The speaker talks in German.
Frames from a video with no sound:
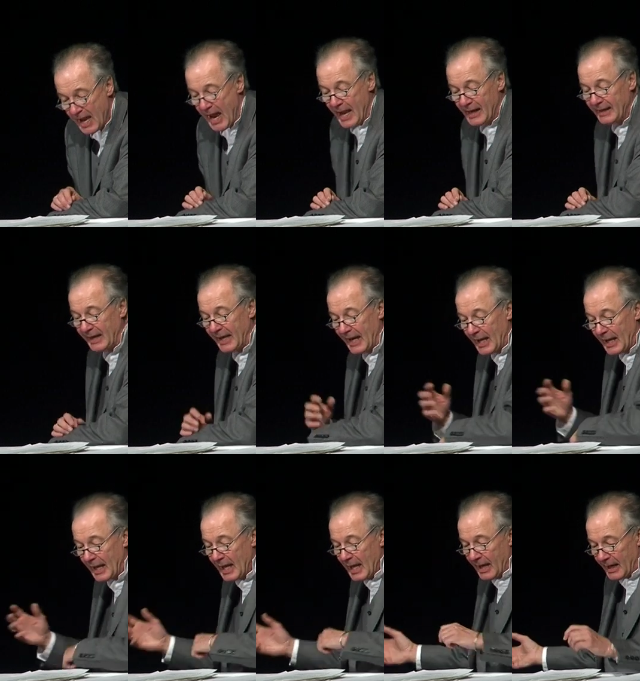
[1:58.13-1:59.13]
Ein
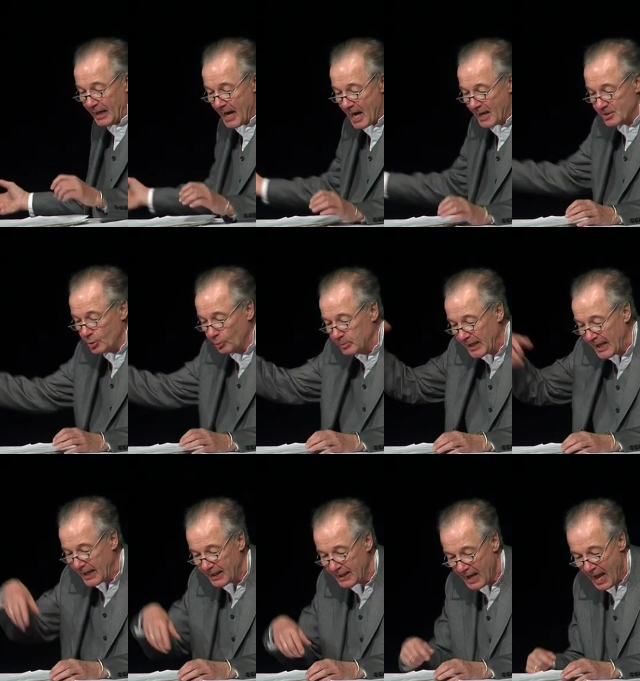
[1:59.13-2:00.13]
Kerl rast um die
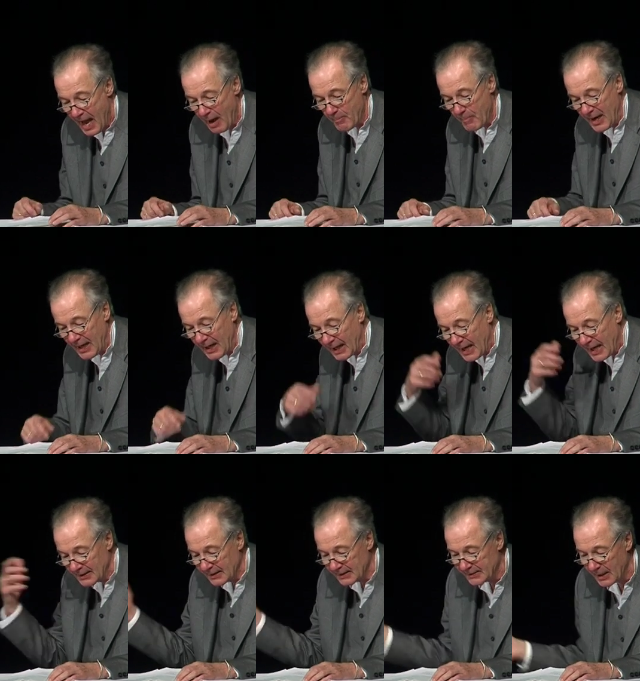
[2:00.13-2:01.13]
Ecken, ein Menge
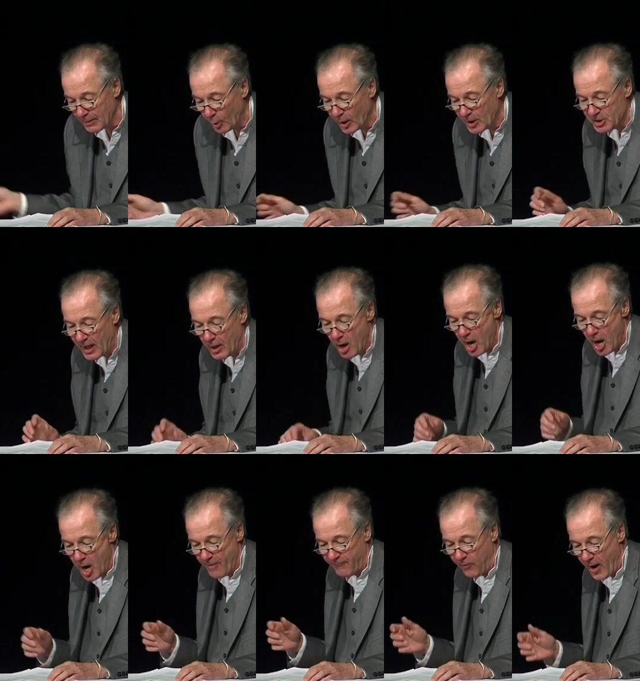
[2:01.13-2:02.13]
Leute hinter ihm, alle schreien,
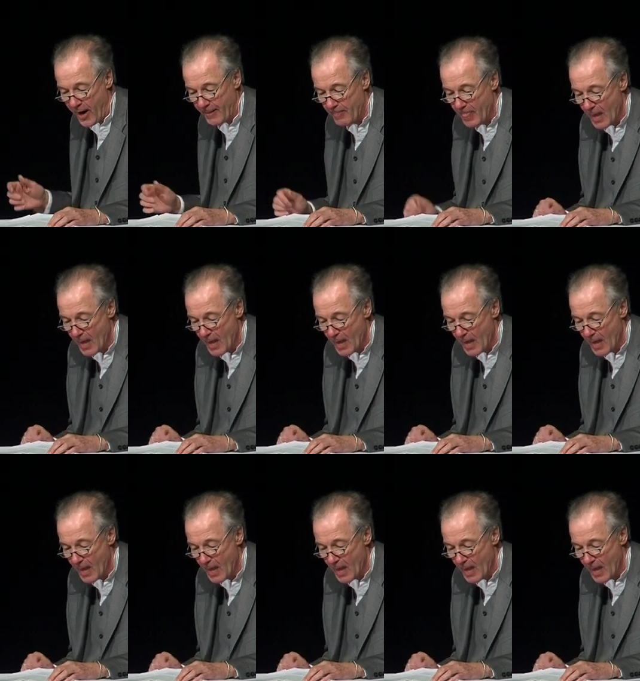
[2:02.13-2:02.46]
oh, aufholen,